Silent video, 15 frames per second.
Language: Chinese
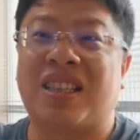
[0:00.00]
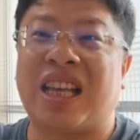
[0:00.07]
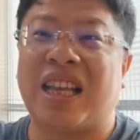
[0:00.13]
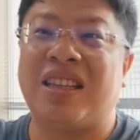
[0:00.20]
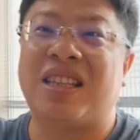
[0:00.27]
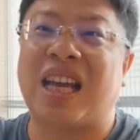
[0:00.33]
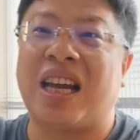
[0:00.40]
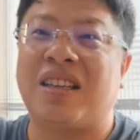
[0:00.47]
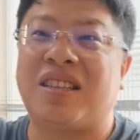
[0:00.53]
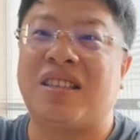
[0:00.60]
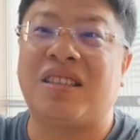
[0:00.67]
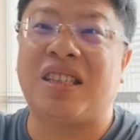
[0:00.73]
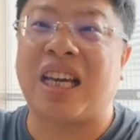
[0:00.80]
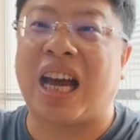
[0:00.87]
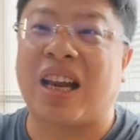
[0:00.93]
山寨
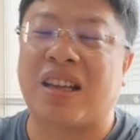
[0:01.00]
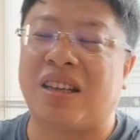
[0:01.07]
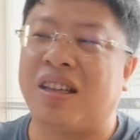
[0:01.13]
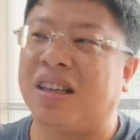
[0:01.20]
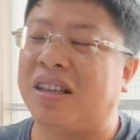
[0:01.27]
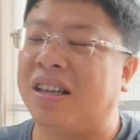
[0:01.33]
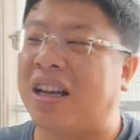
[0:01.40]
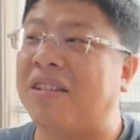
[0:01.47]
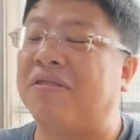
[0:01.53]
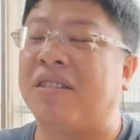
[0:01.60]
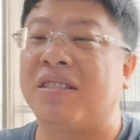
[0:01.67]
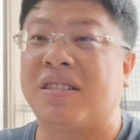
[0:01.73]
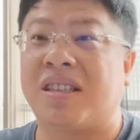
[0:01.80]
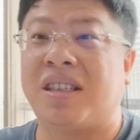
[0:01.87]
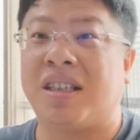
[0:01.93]
自家的那个 F
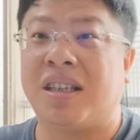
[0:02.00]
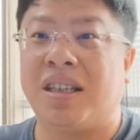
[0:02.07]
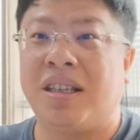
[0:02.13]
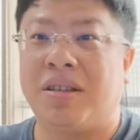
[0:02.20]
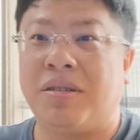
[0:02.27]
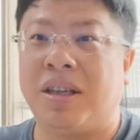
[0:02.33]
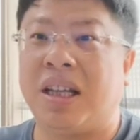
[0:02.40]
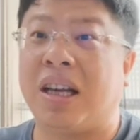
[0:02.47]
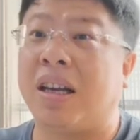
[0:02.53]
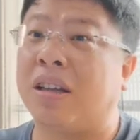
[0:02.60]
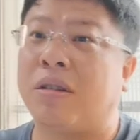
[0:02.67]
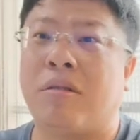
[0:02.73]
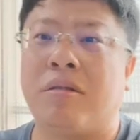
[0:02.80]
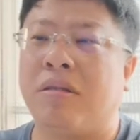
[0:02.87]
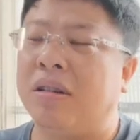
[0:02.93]
二十二，因为那个
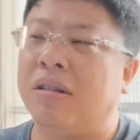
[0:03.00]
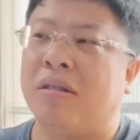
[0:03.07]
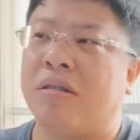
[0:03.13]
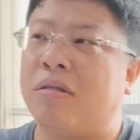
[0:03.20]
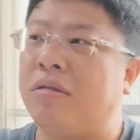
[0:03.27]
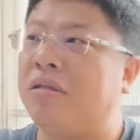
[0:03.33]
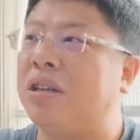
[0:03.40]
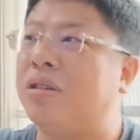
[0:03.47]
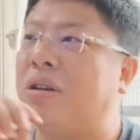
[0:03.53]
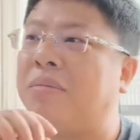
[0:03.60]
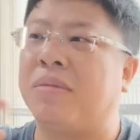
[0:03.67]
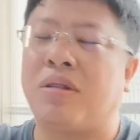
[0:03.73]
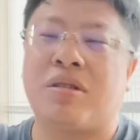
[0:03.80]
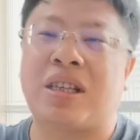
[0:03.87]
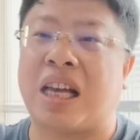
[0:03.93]
工工艺全
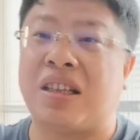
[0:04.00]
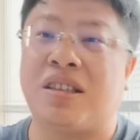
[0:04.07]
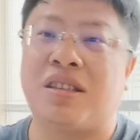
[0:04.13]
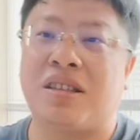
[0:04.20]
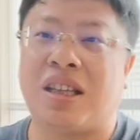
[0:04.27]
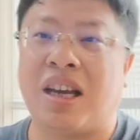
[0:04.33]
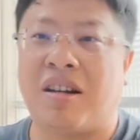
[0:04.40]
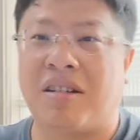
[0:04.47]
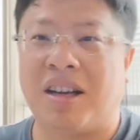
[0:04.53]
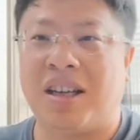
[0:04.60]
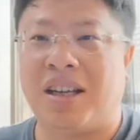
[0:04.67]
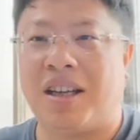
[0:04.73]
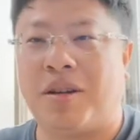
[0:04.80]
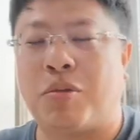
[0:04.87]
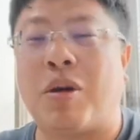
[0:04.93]
部都散失掉了
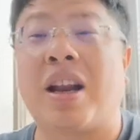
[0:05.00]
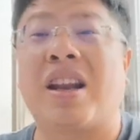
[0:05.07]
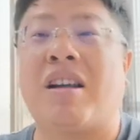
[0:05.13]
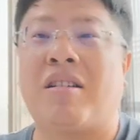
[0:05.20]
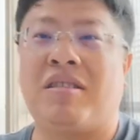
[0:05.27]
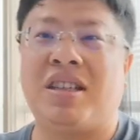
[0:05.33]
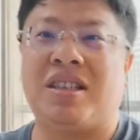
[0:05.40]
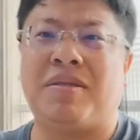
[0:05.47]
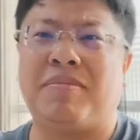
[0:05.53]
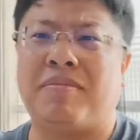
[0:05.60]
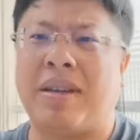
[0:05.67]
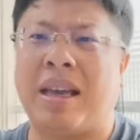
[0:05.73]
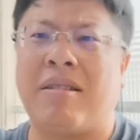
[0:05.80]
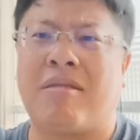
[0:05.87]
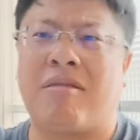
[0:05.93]
啊，玩到已经
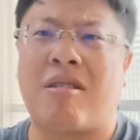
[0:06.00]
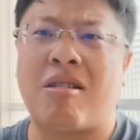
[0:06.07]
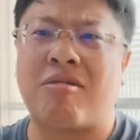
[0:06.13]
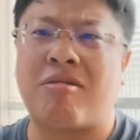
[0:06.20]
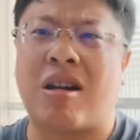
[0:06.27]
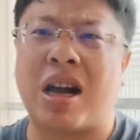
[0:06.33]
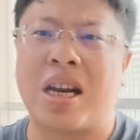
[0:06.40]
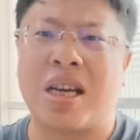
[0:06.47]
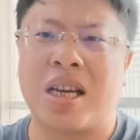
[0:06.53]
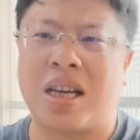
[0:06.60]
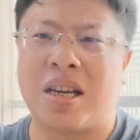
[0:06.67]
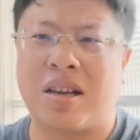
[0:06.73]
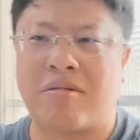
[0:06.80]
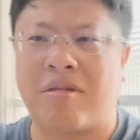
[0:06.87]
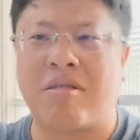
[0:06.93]
没有光光了，
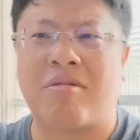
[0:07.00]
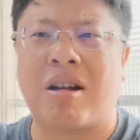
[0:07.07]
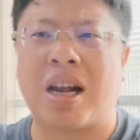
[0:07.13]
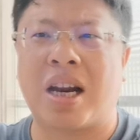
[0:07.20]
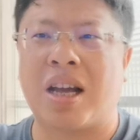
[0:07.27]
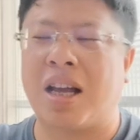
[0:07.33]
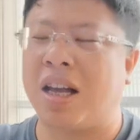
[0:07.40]
光光了。